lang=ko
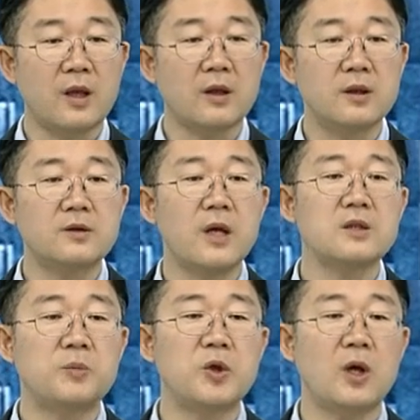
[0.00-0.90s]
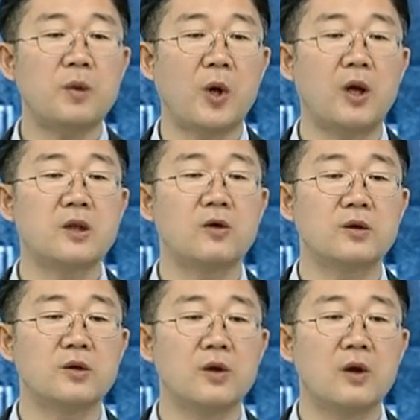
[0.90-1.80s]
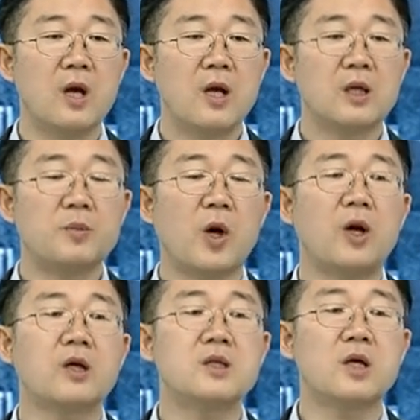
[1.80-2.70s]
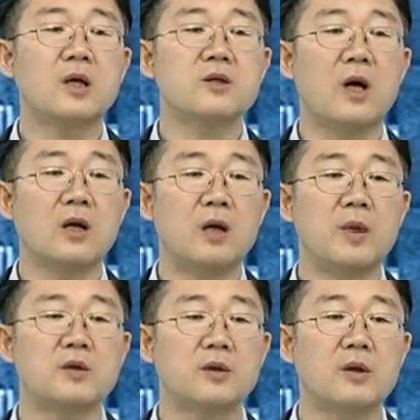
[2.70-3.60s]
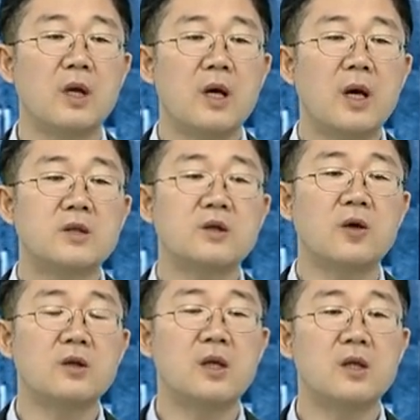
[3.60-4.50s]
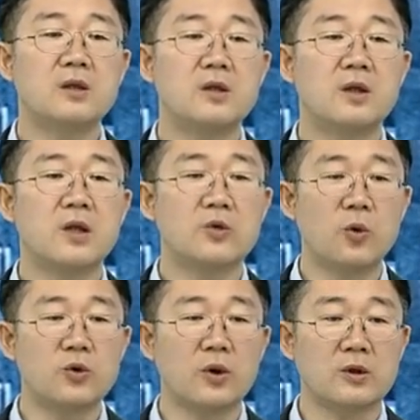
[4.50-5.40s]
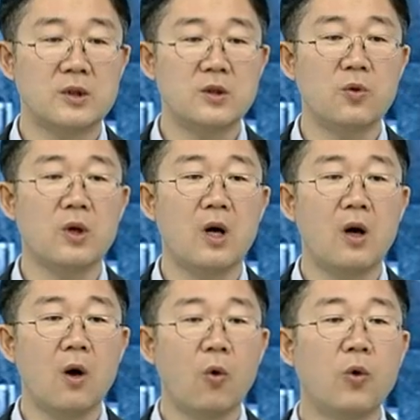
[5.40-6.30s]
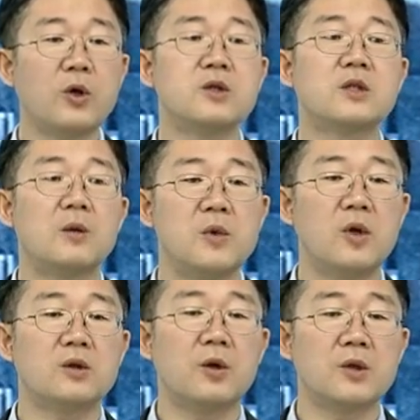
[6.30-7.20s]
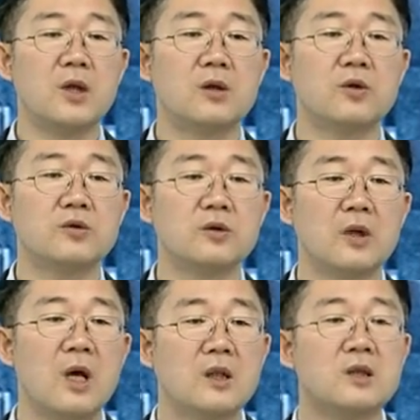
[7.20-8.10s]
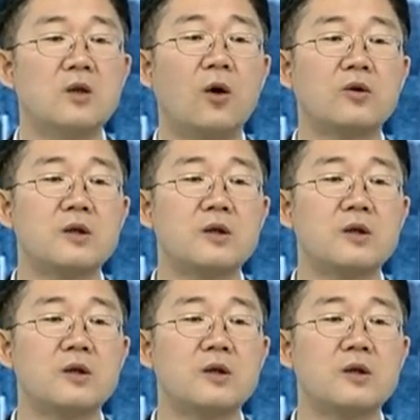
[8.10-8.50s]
때 그때 이제 필요한 게 변압기거든요. 이 변압기 시장에서 아까 말씀드린 HD 현대일렉트릭의 조석 CEO가 5년치가 밀려있다 얘기하는 것은 그런 어떤